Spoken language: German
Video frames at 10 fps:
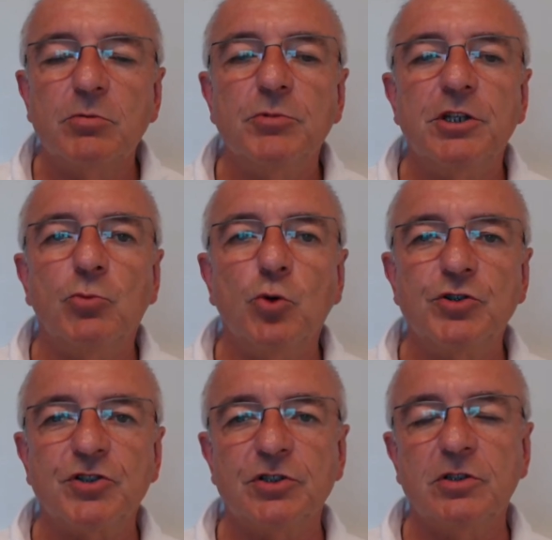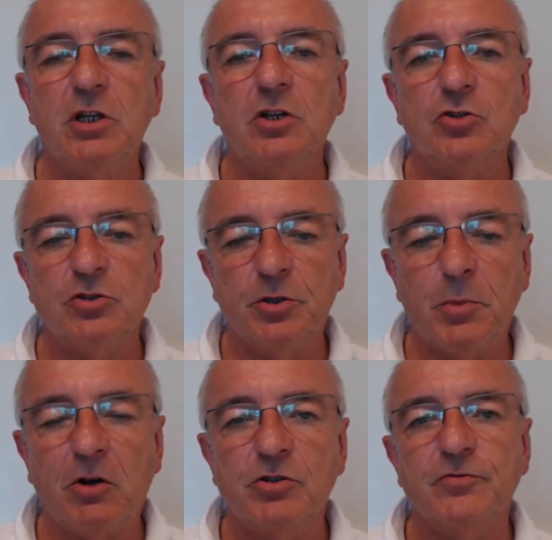mit dem Husten und
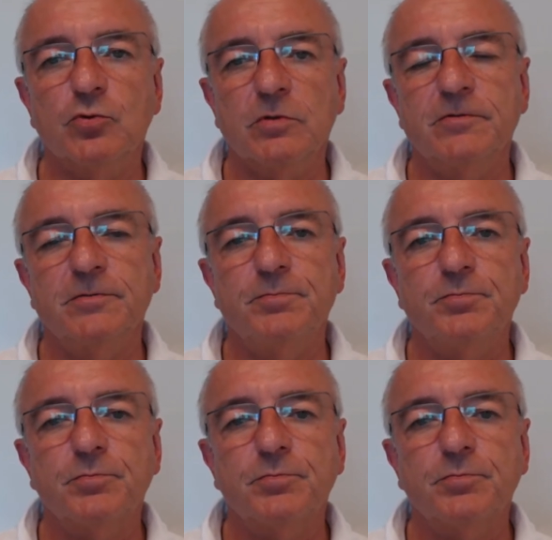dem Auswurf.